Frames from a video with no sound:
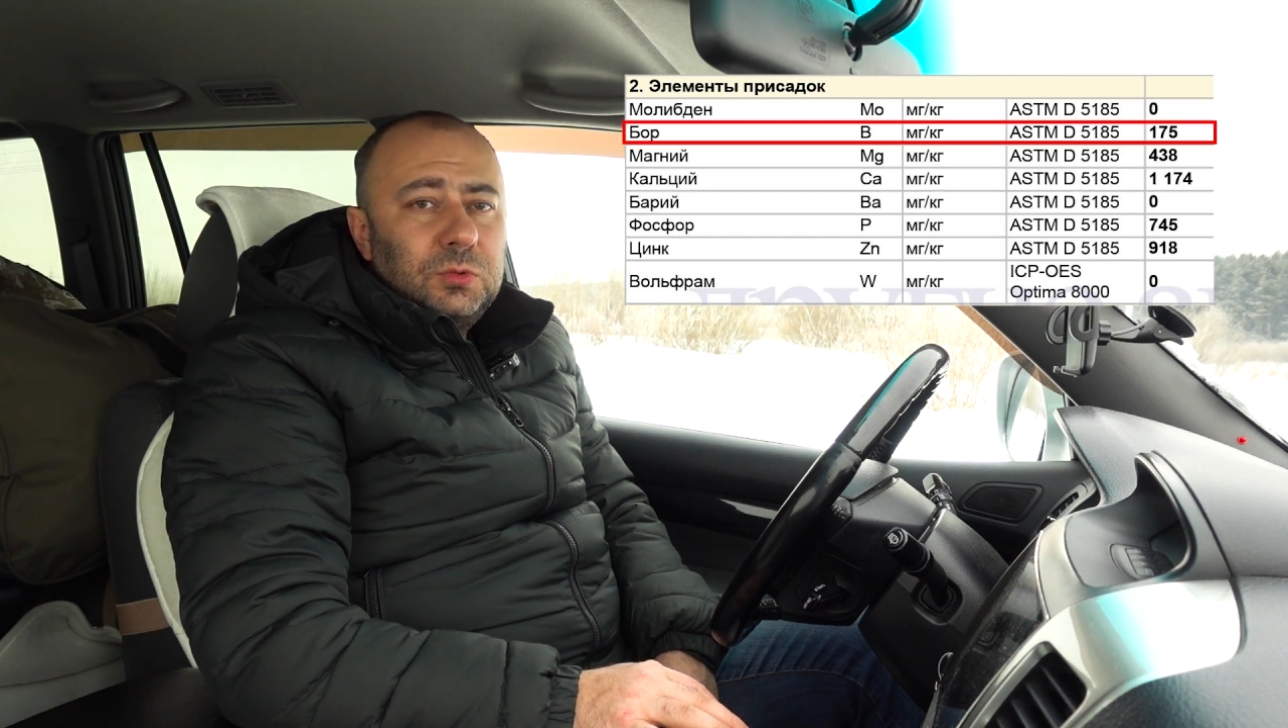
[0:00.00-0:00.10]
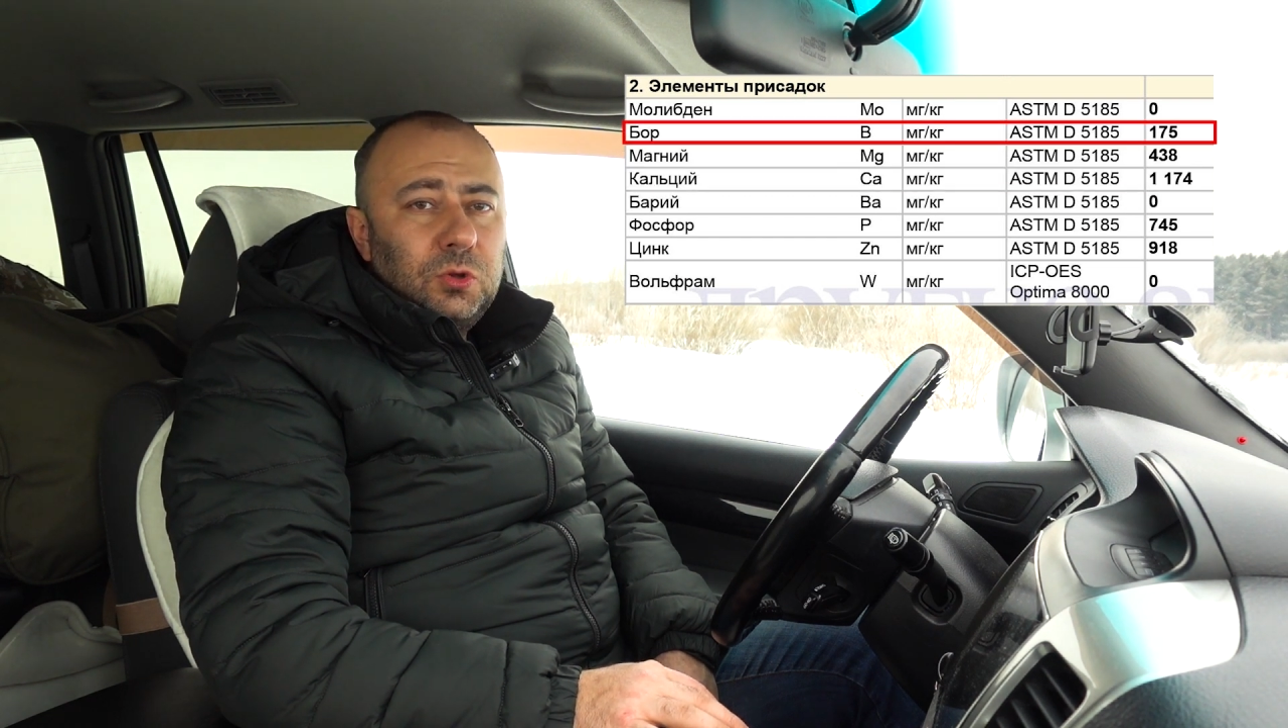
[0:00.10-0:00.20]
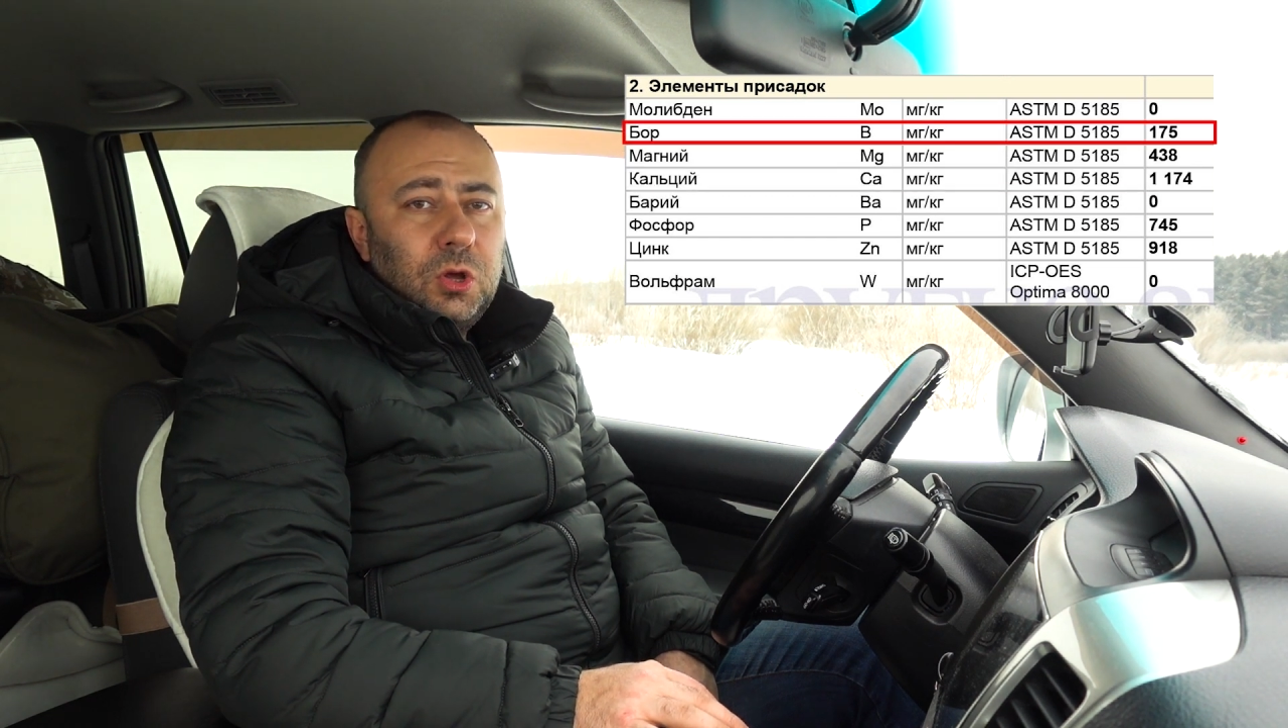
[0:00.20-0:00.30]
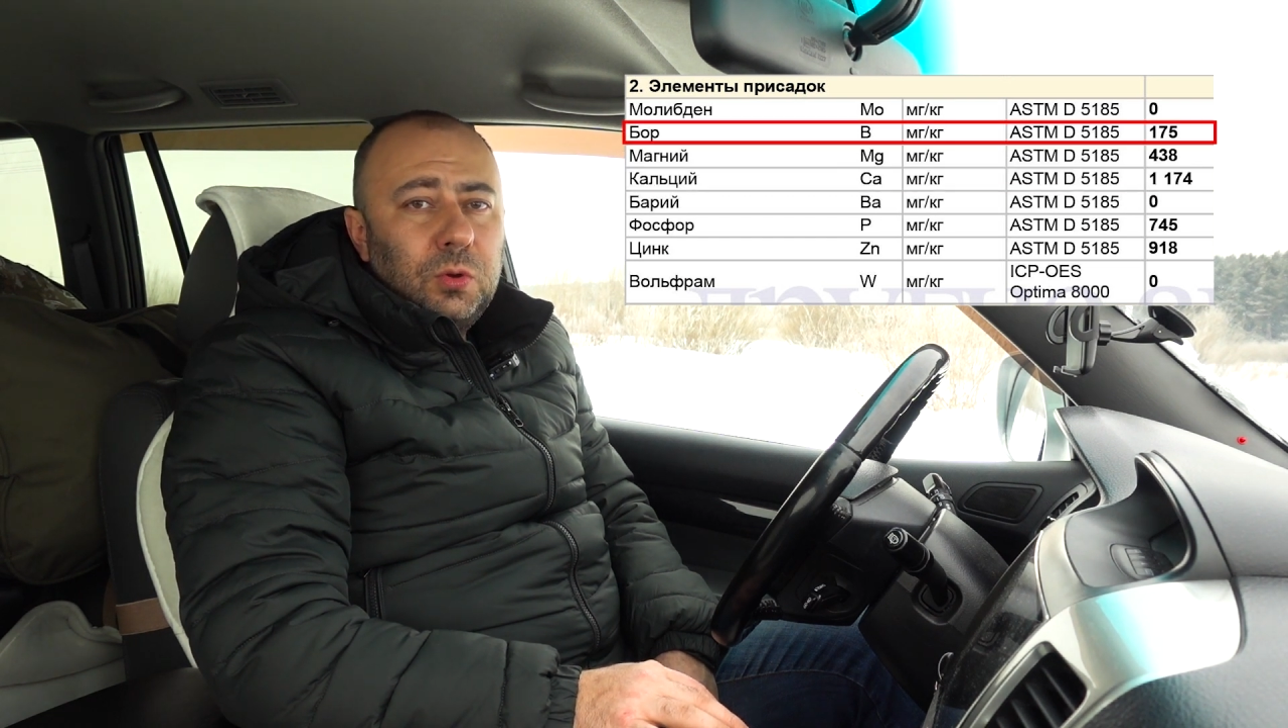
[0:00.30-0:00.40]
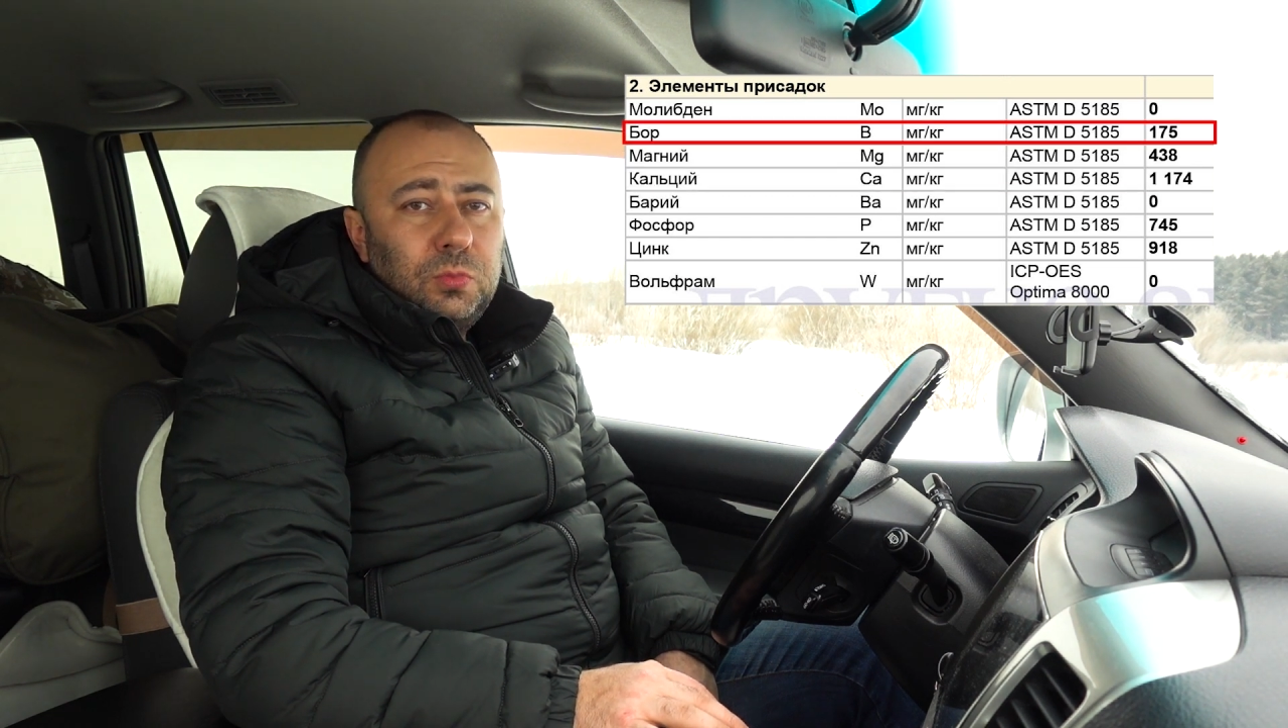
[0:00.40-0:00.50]

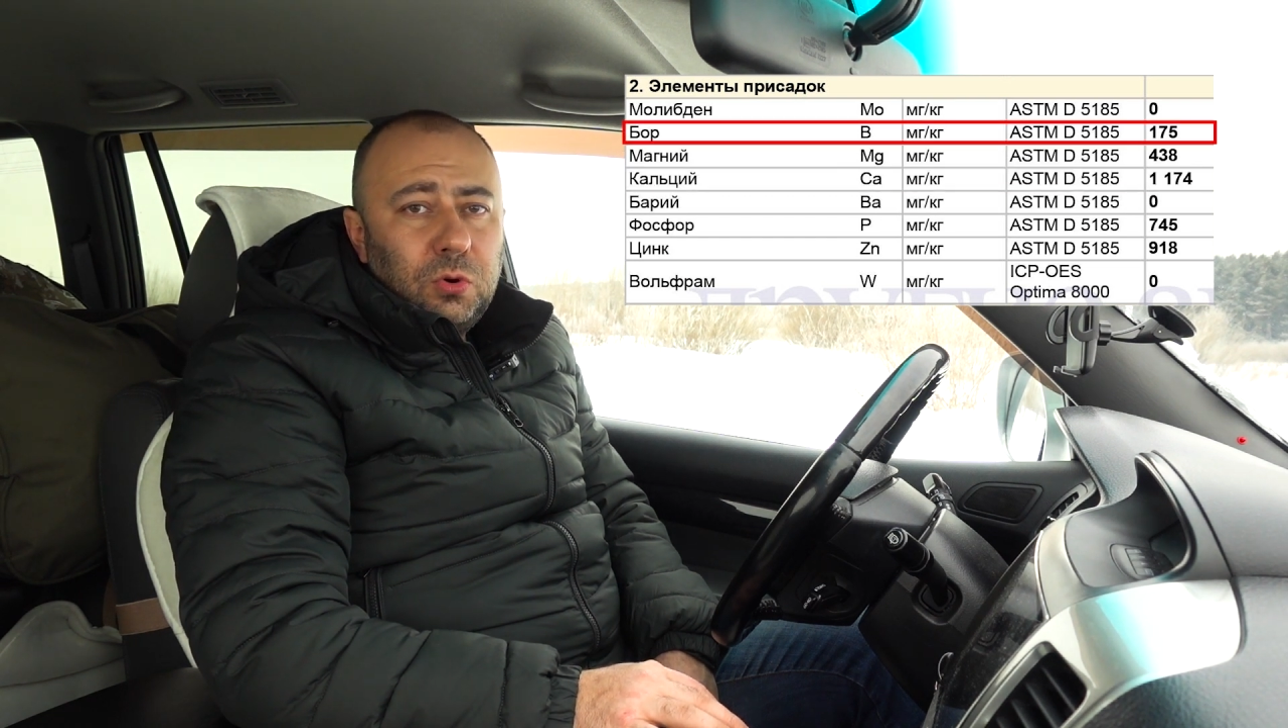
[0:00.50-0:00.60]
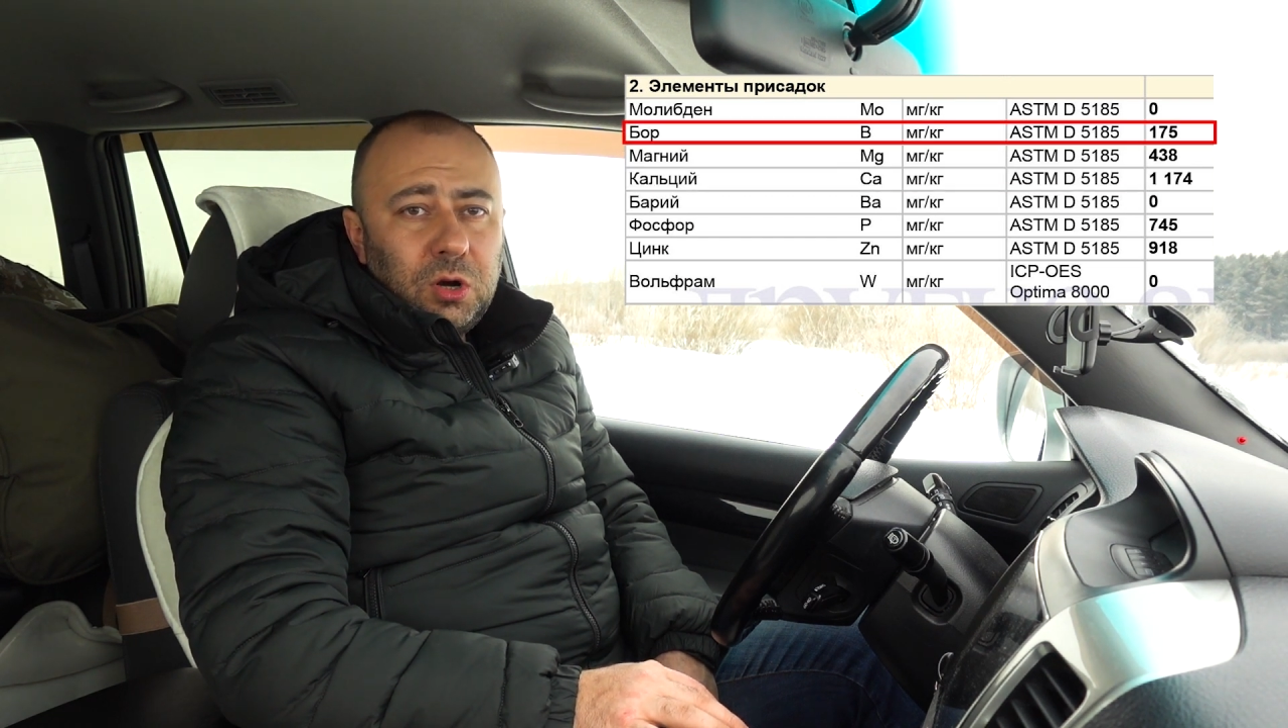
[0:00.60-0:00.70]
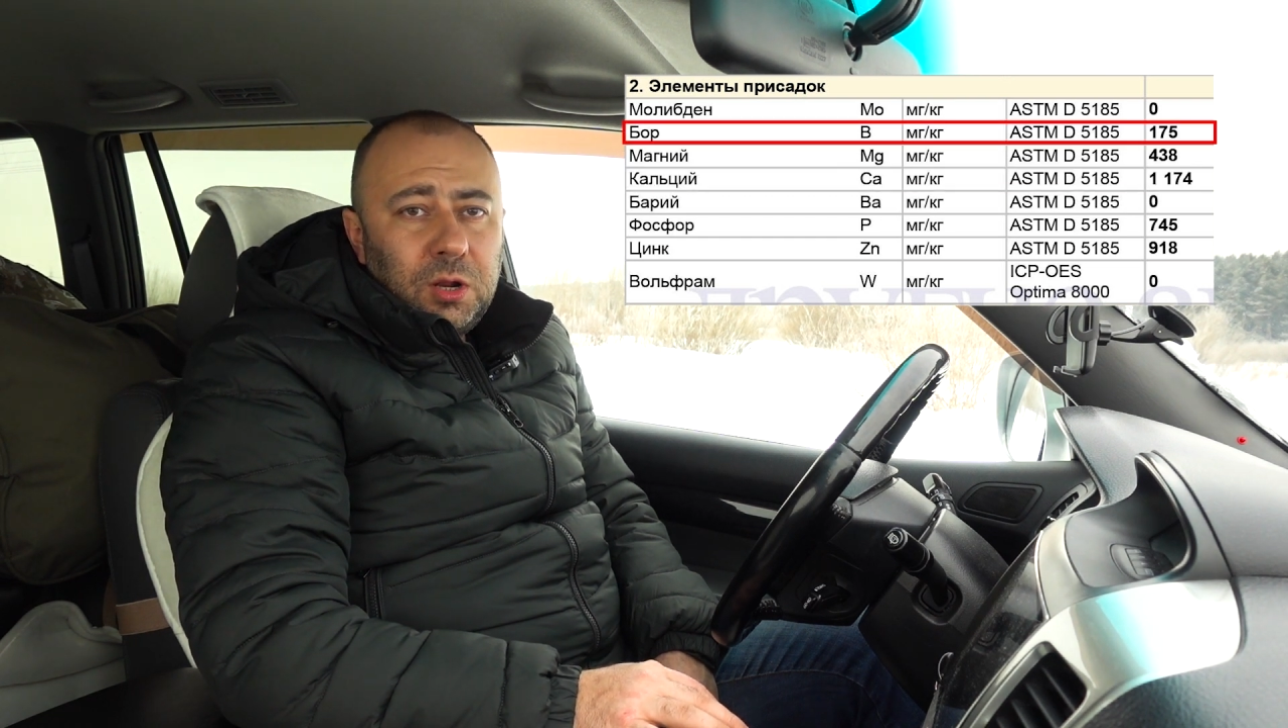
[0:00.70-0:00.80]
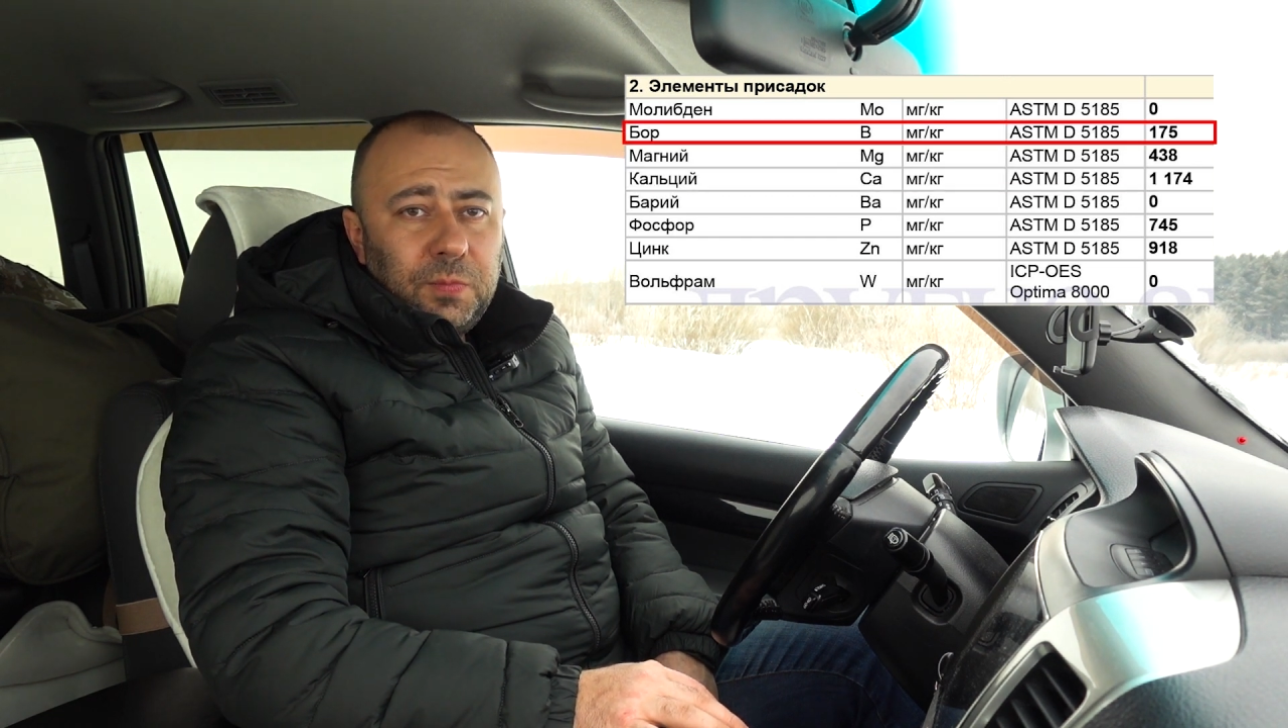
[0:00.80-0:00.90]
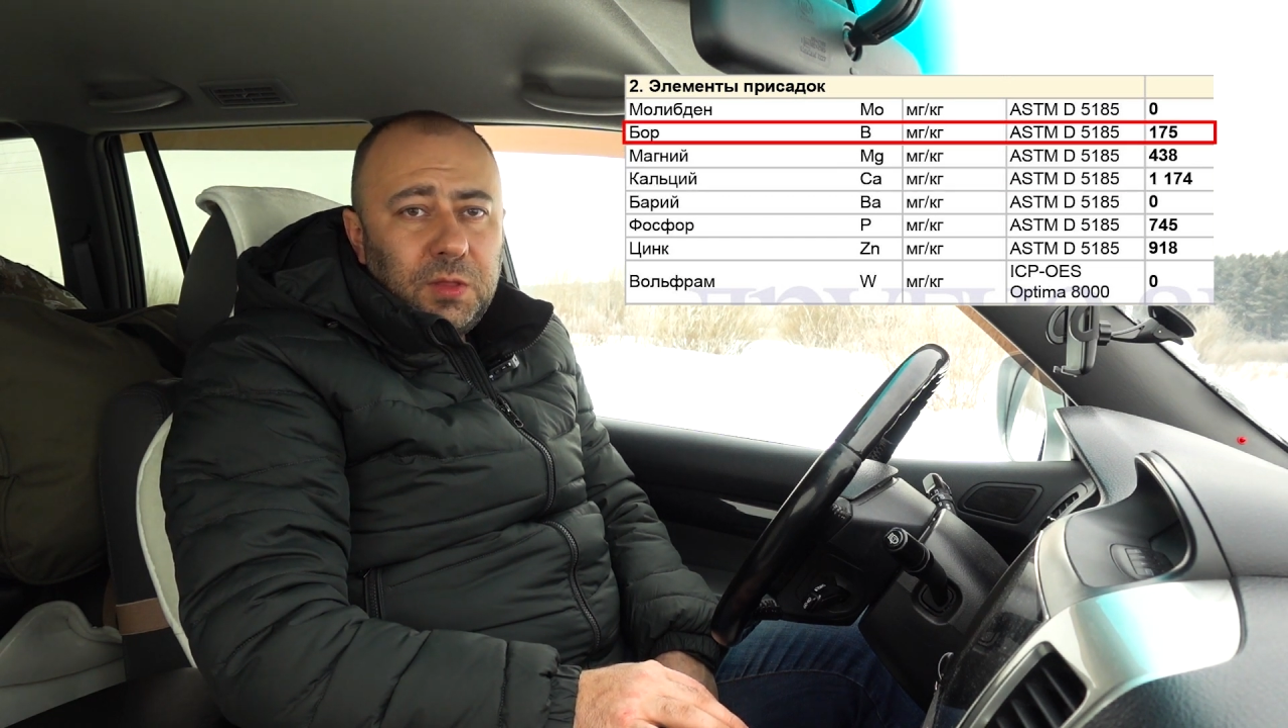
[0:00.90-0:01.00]
много бора,